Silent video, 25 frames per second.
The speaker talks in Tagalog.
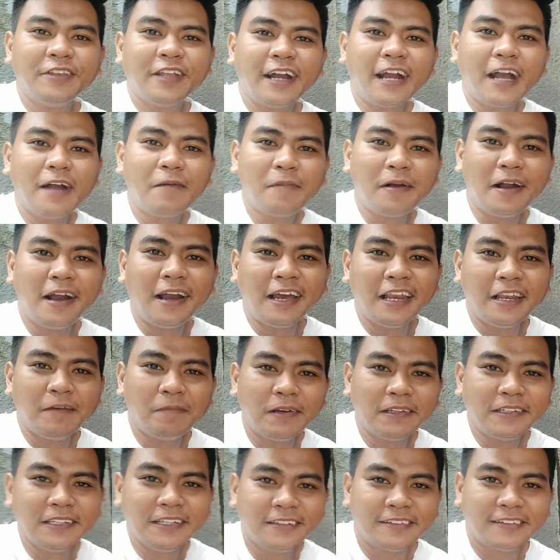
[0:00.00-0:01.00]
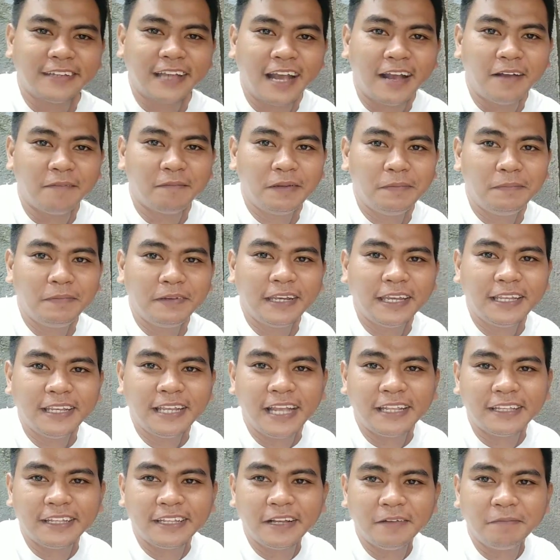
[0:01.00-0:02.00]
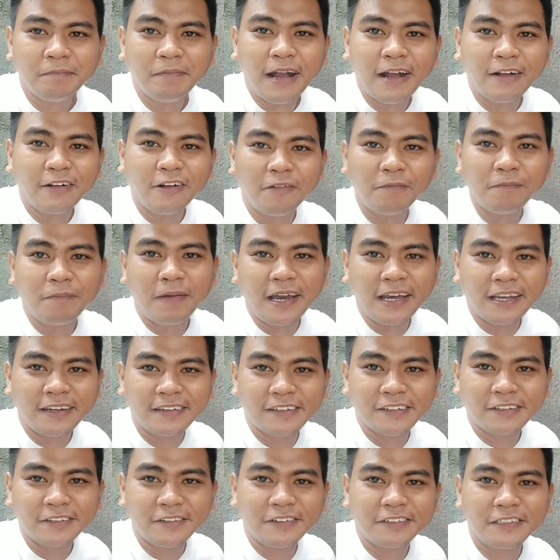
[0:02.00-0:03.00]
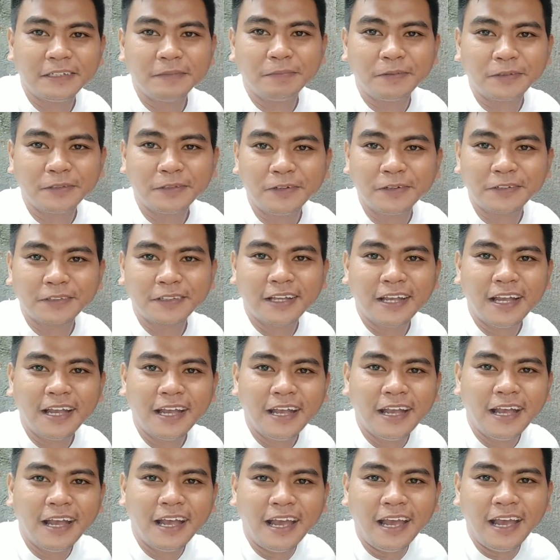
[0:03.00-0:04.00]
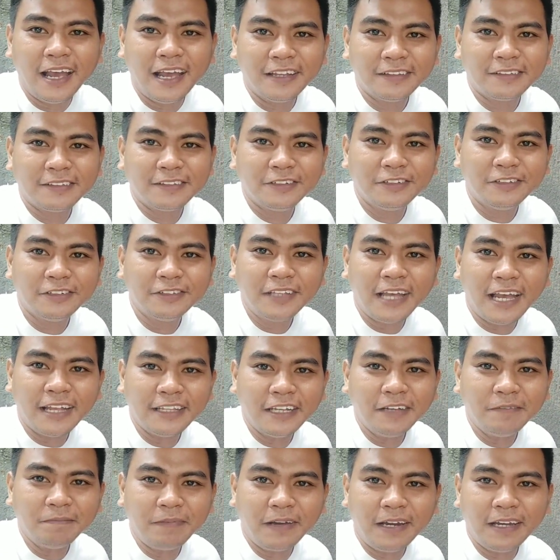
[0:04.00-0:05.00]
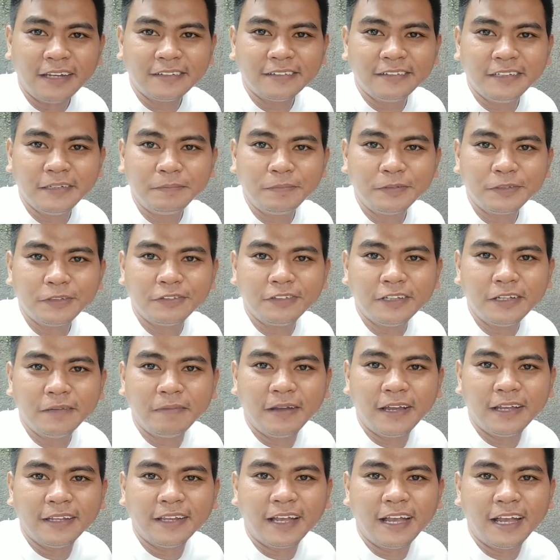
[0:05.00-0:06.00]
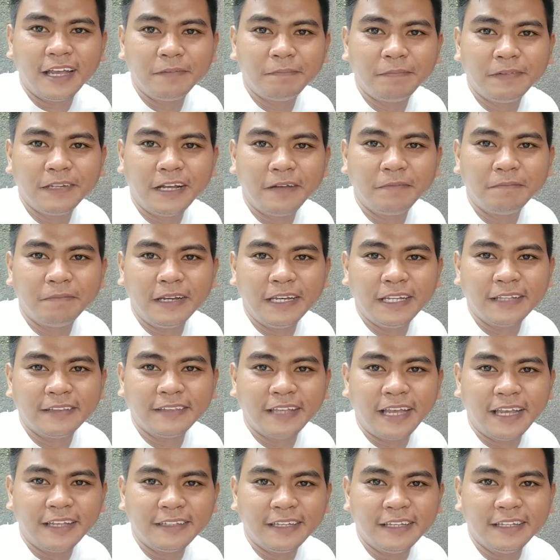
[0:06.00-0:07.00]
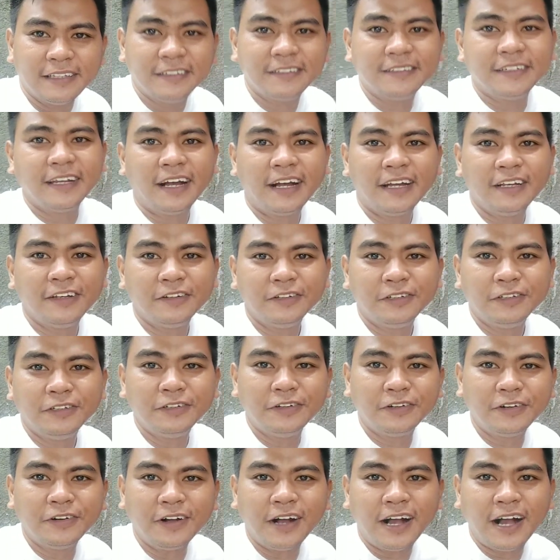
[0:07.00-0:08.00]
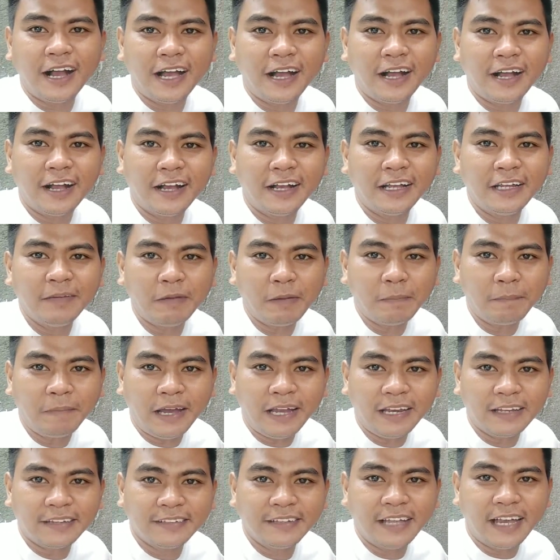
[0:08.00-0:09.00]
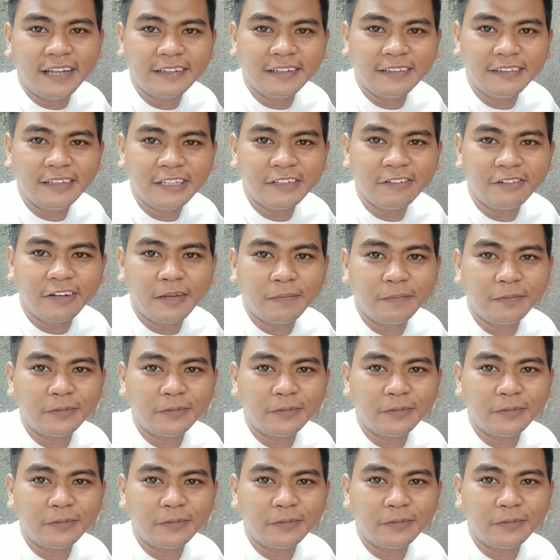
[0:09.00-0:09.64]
Nga mga kalapatids, ah, bibigyan natin ng bagong pares itong si Potot. At yung dating pares ni Putot naman ay pinagpalit natin. Siya ngayon yung uh, ah, ipapares natin dito kay